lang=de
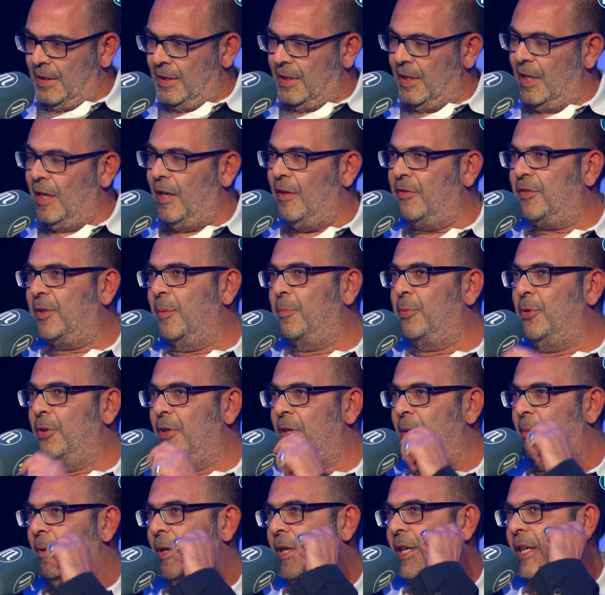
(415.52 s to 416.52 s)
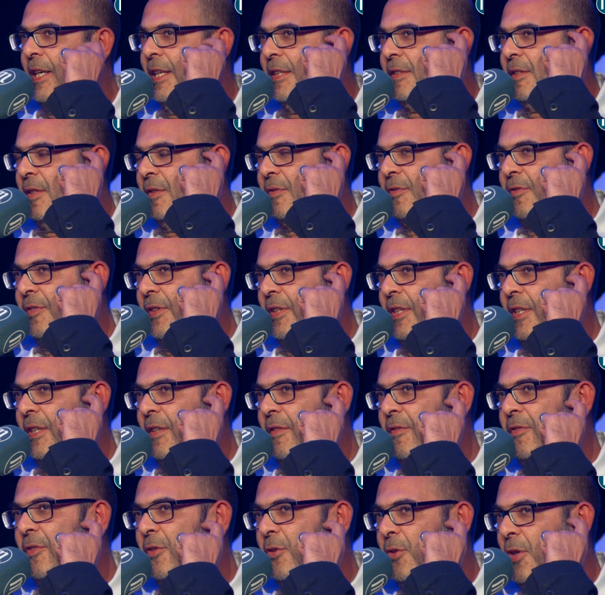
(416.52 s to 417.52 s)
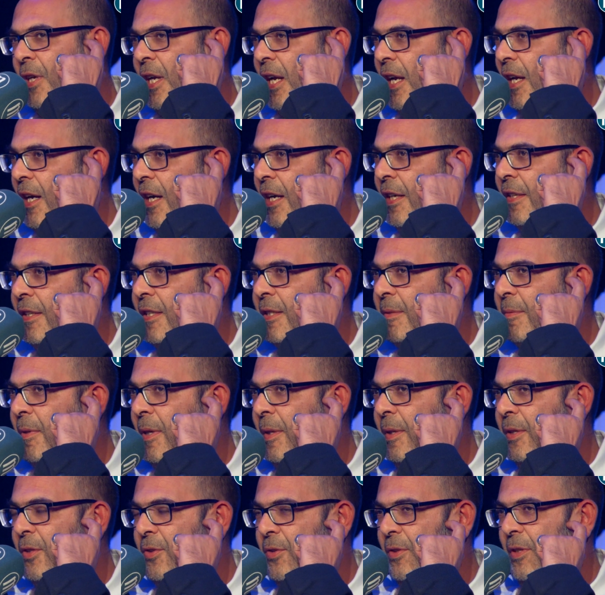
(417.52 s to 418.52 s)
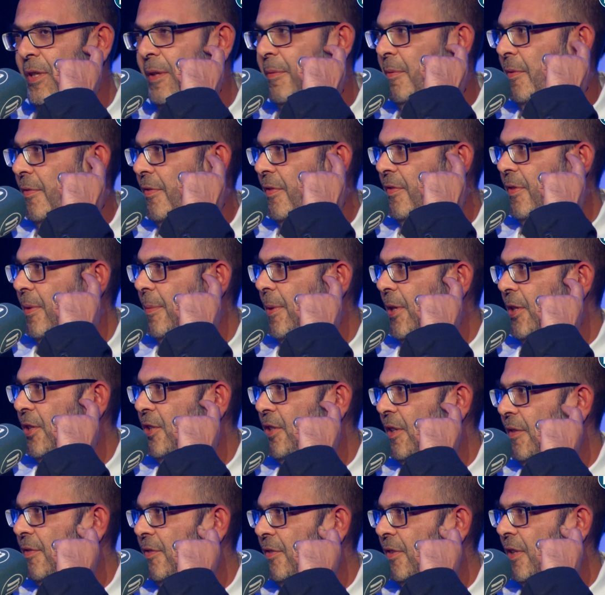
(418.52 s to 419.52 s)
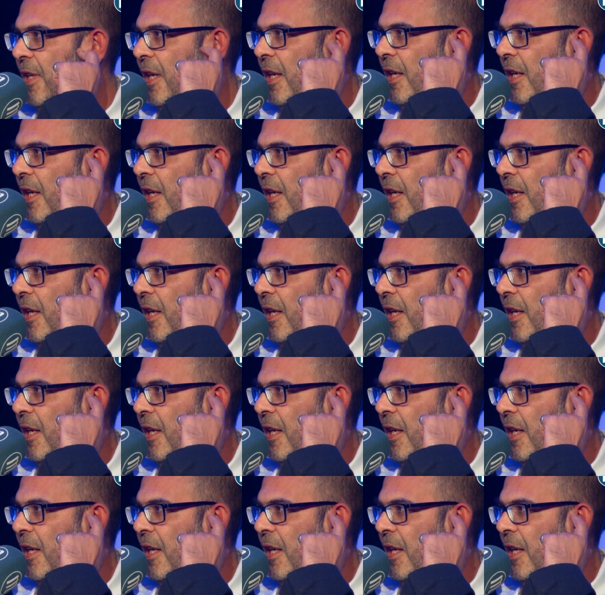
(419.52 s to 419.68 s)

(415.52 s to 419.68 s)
Ja, auf der Bühne war relativ äh, früh klar, das war schon in der Verwandtschaft